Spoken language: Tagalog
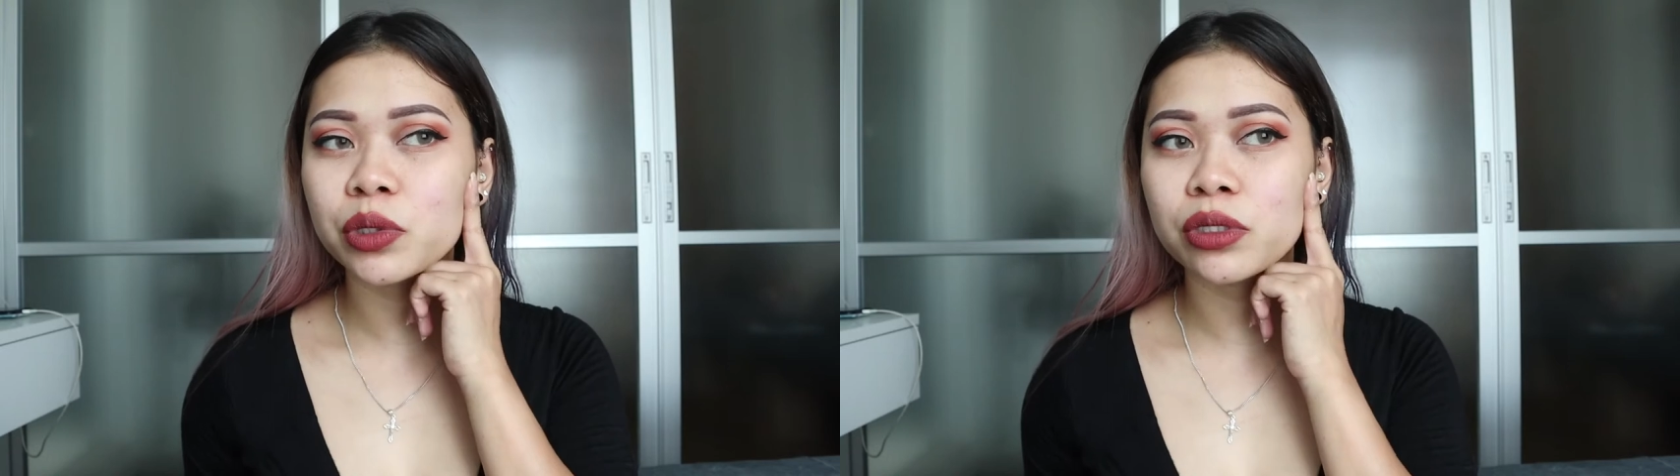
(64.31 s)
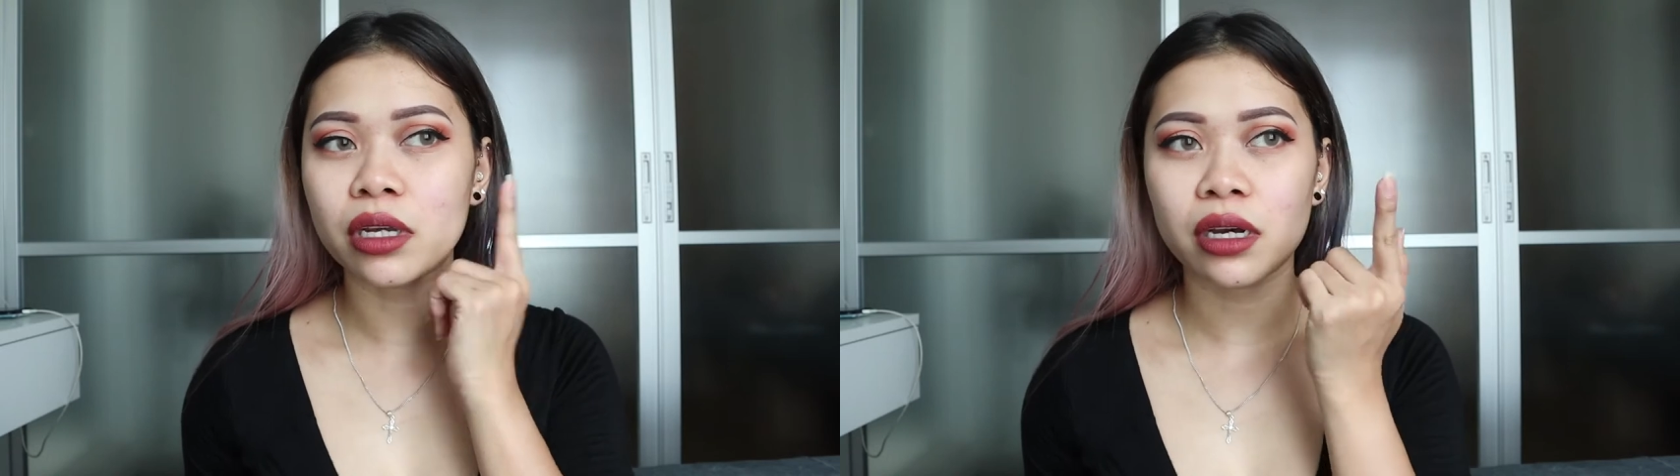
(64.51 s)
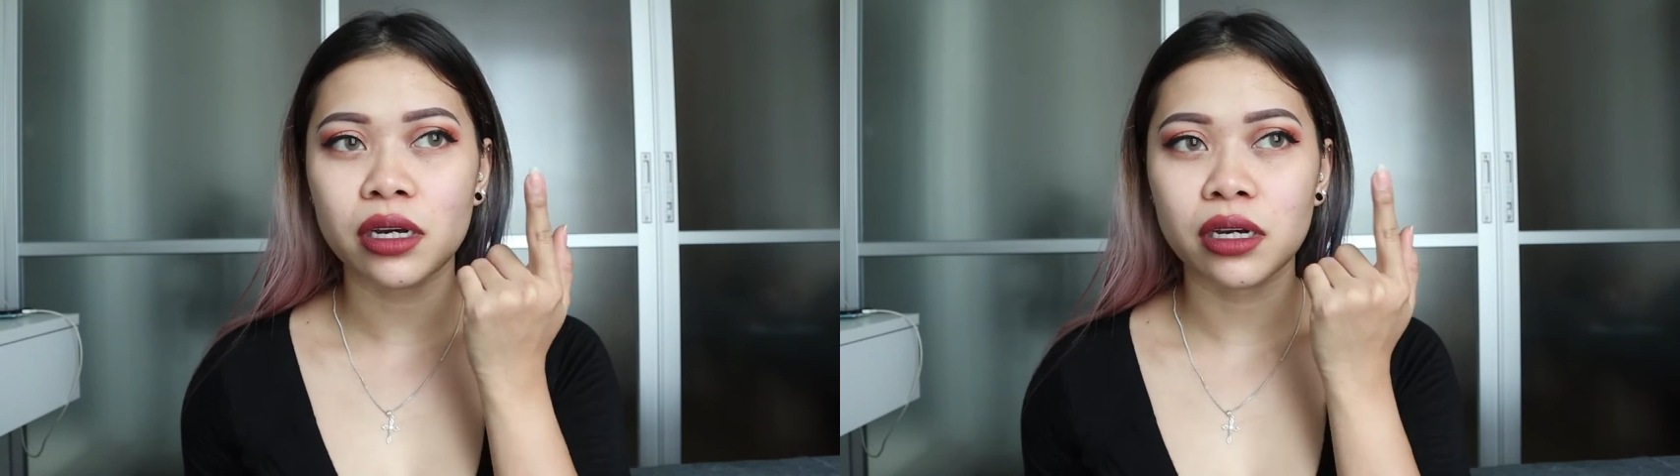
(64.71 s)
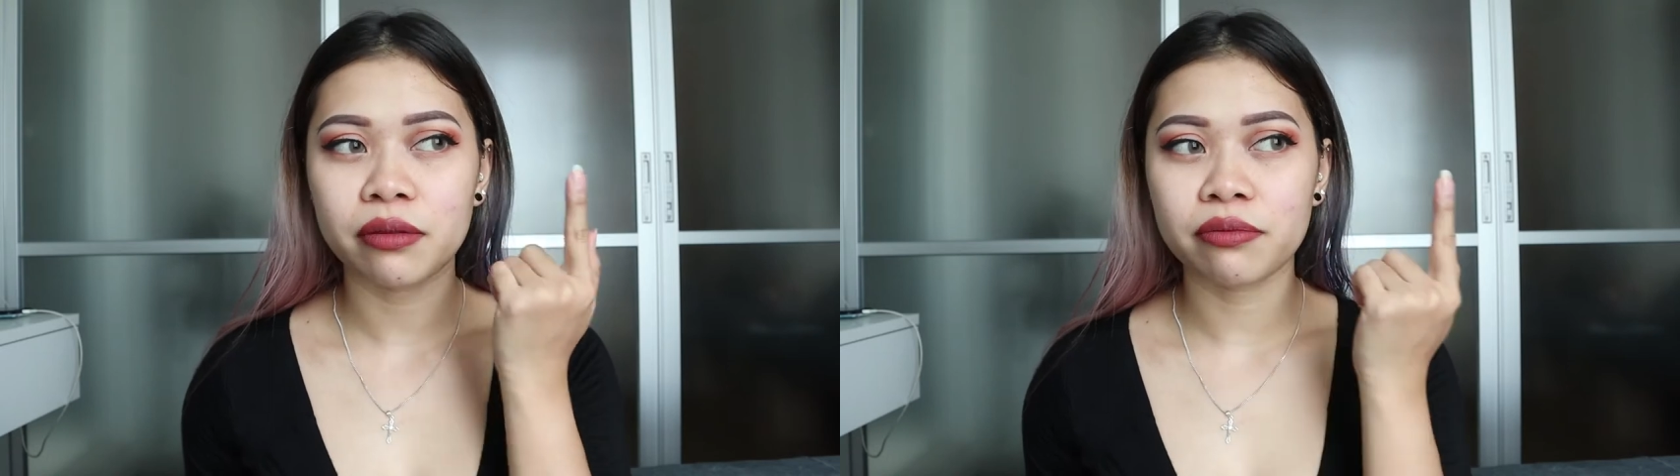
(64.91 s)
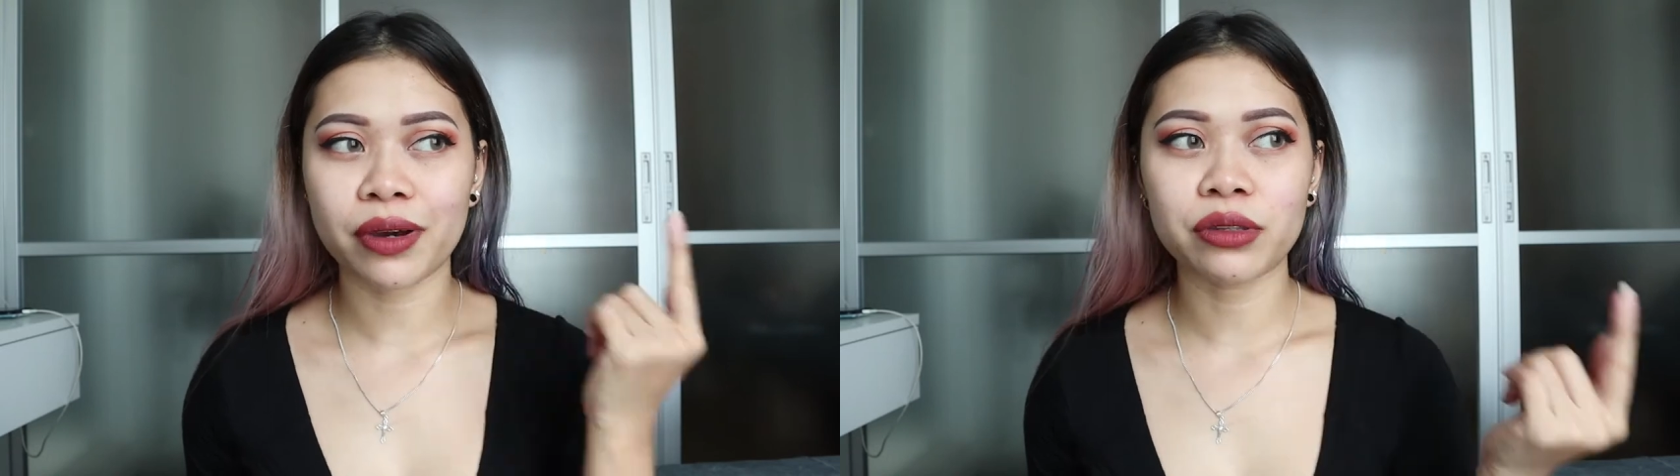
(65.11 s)
put
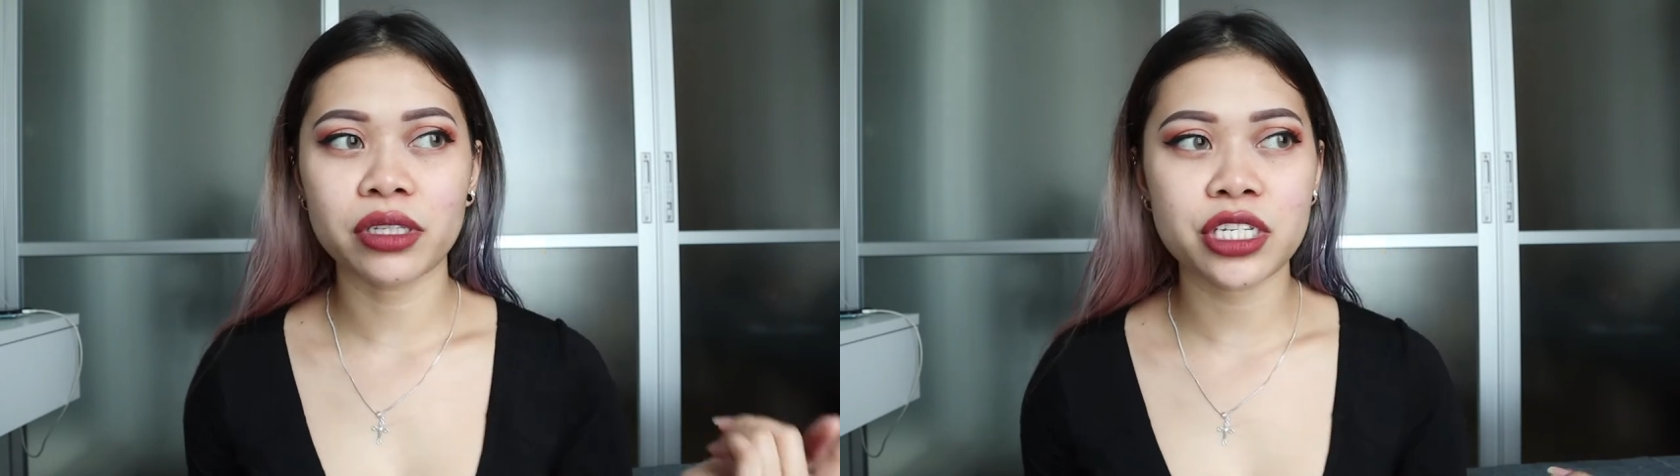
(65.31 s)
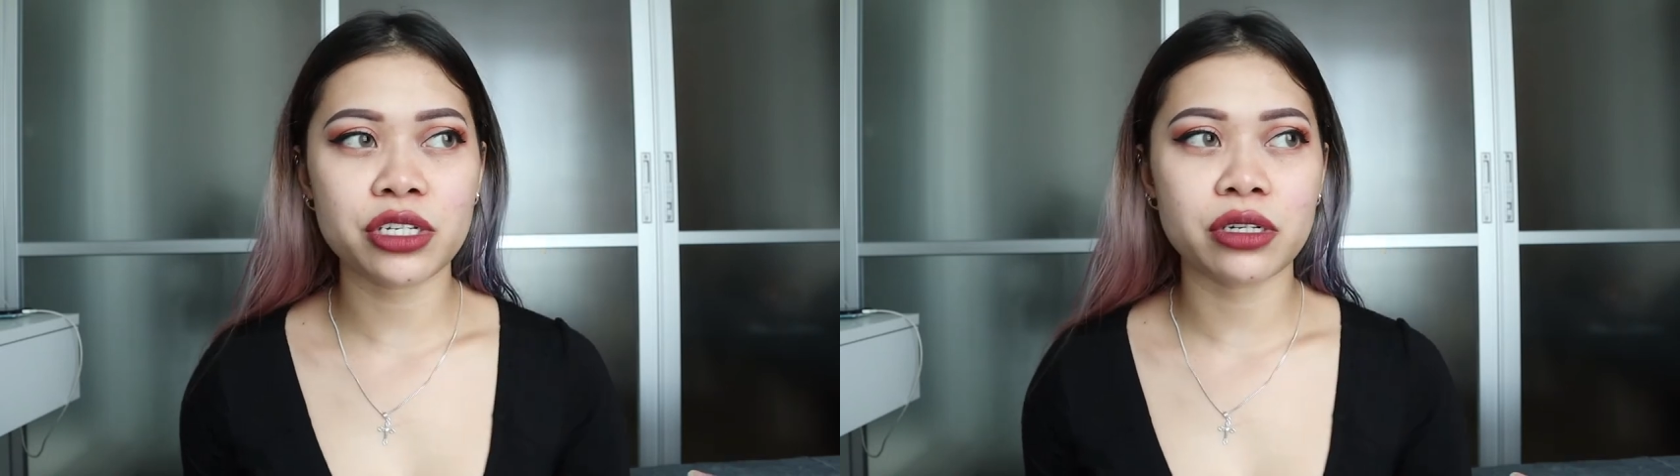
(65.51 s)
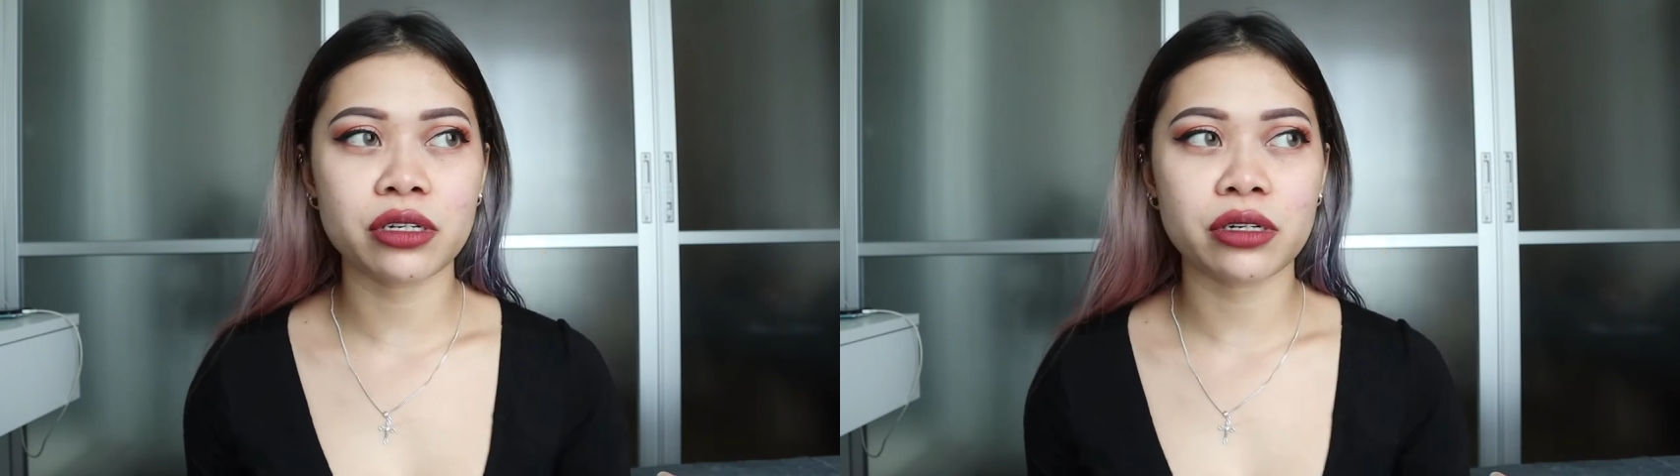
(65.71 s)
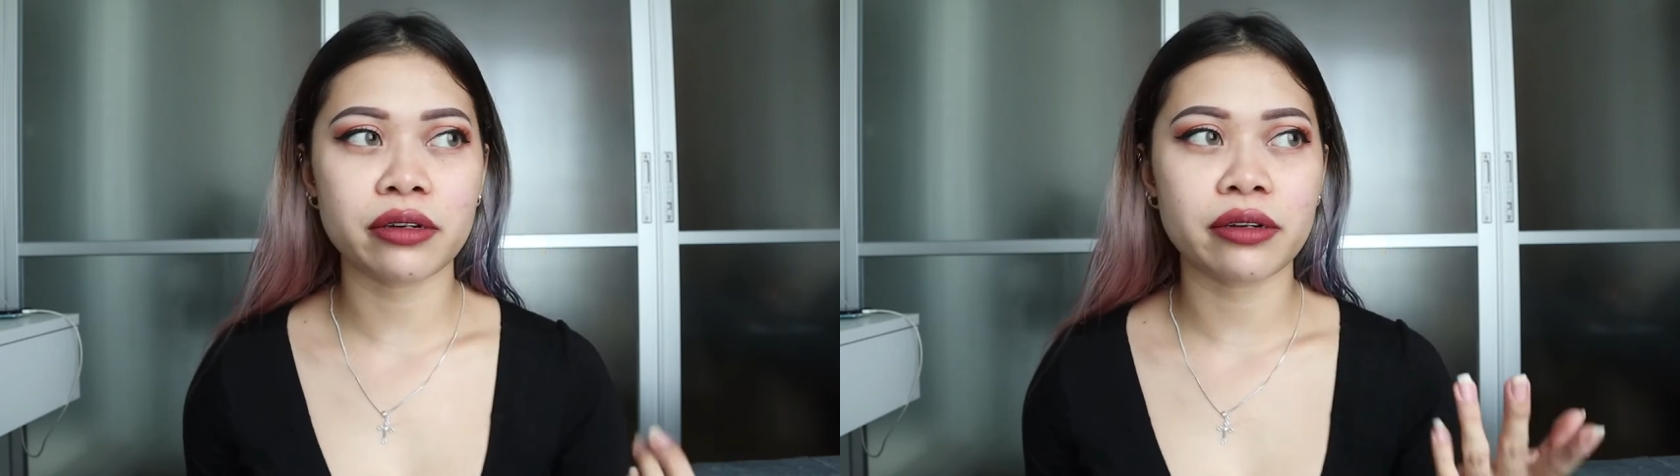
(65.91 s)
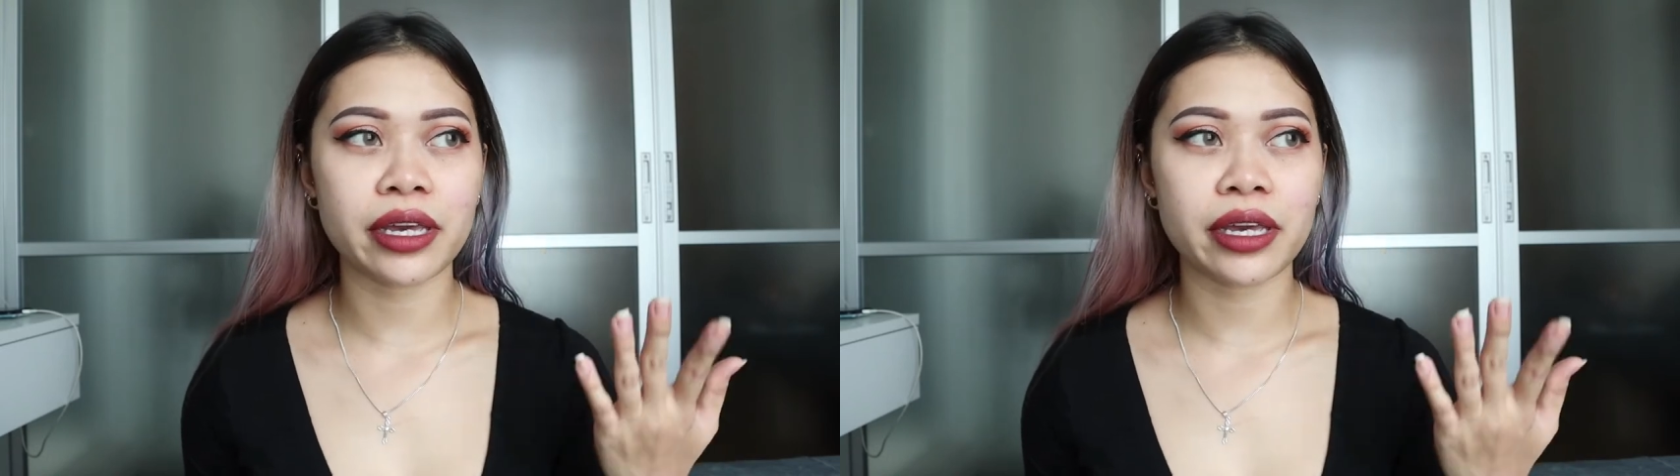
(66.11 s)
um, foundation or